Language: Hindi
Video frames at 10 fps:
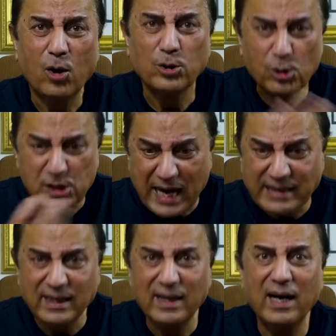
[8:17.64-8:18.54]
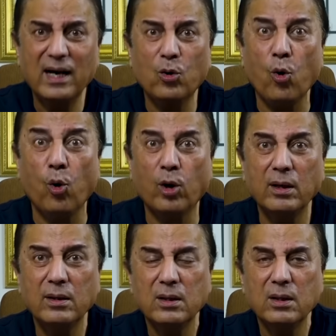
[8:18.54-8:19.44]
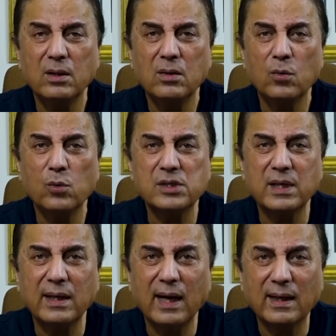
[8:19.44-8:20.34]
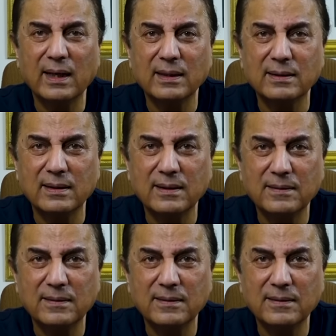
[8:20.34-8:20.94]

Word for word: और जो सेंटर है कोर उसे क्या कहते